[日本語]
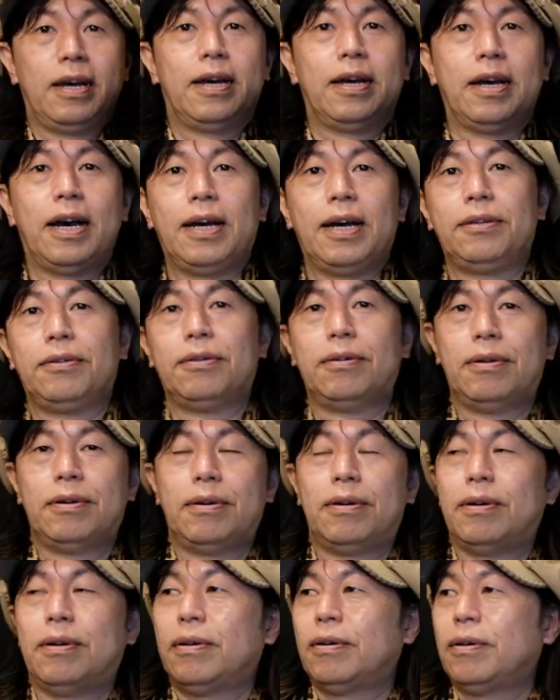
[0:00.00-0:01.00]
あ
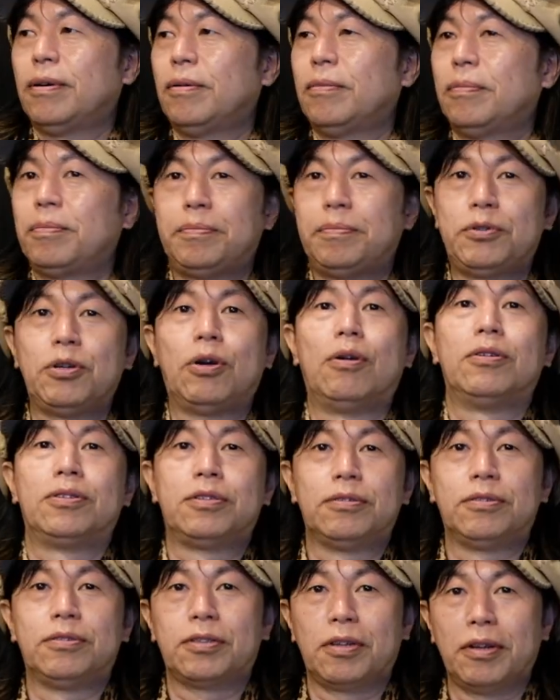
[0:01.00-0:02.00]
のー、重宝す
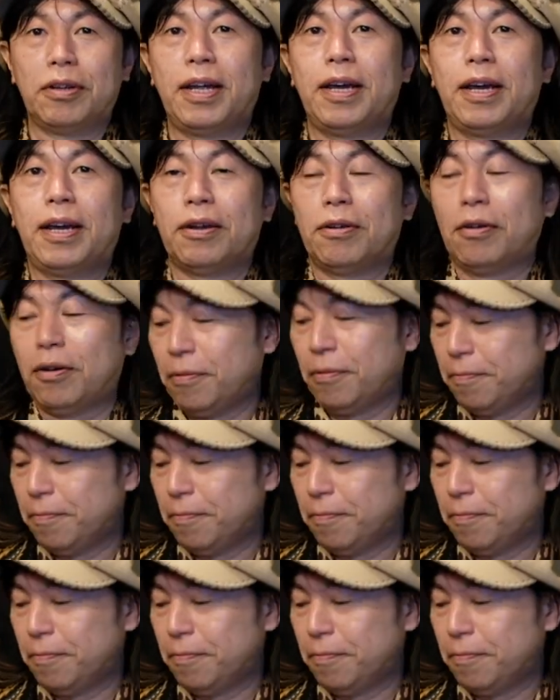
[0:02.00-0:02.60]
んですけどねあの